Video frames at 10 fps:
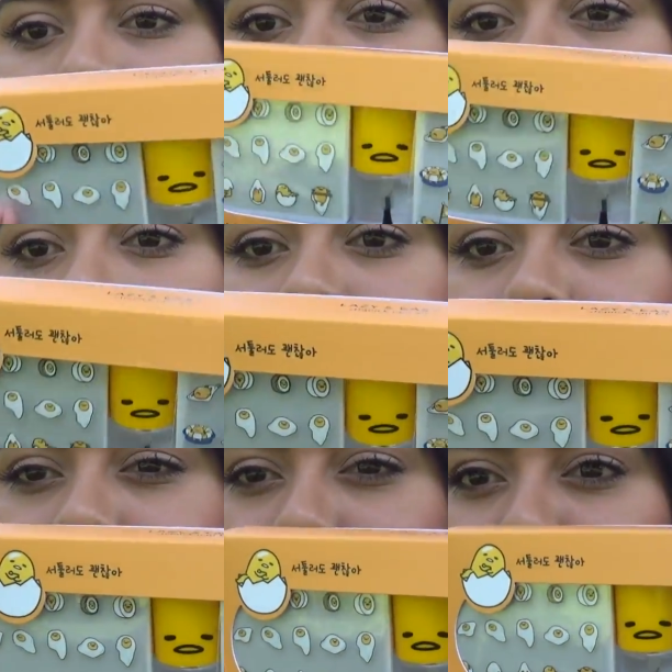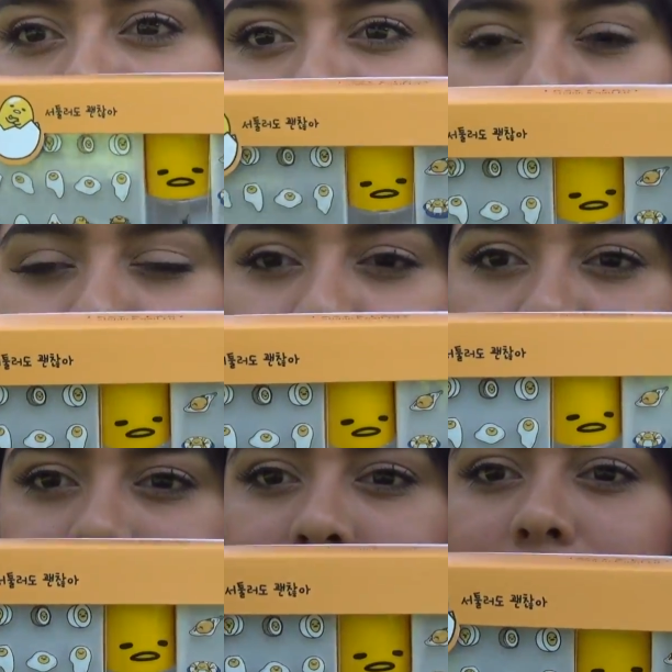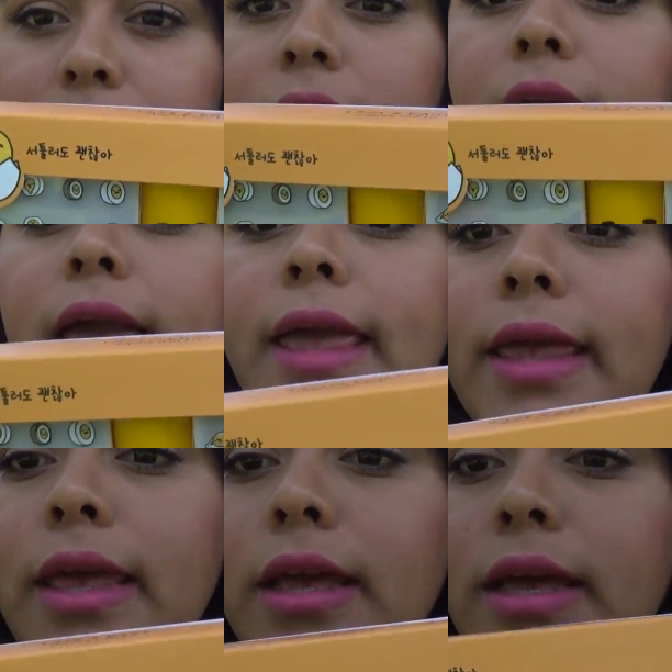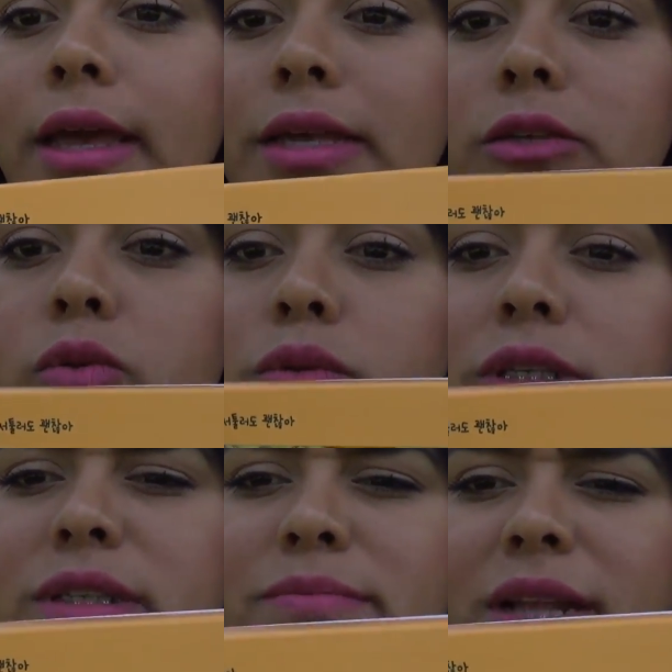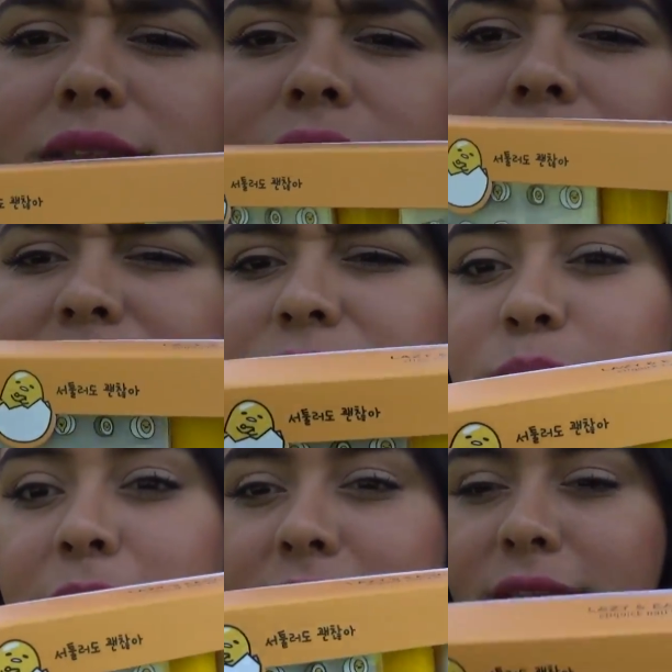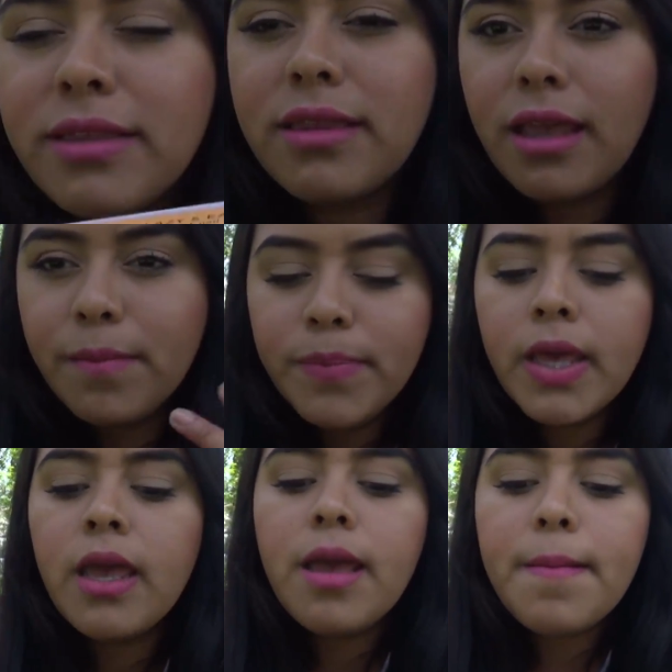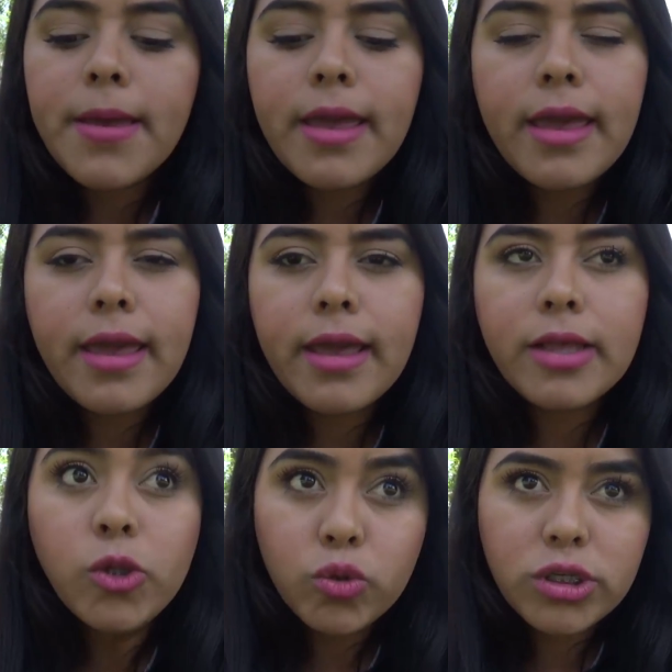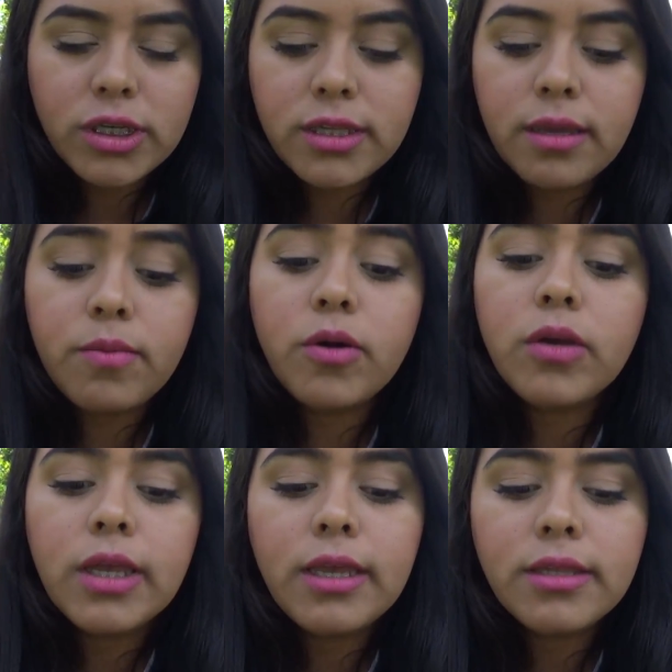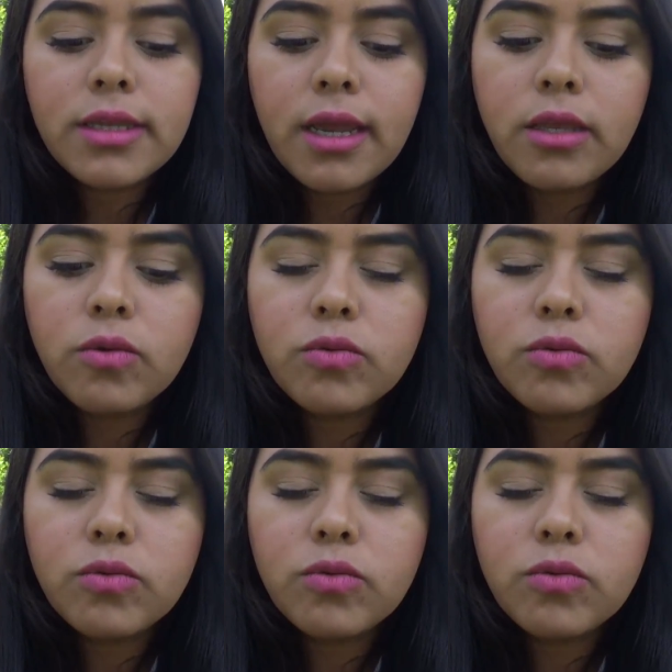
así, muy muy padre, y que es un esmalte transparente, eh, nutritivo, y trae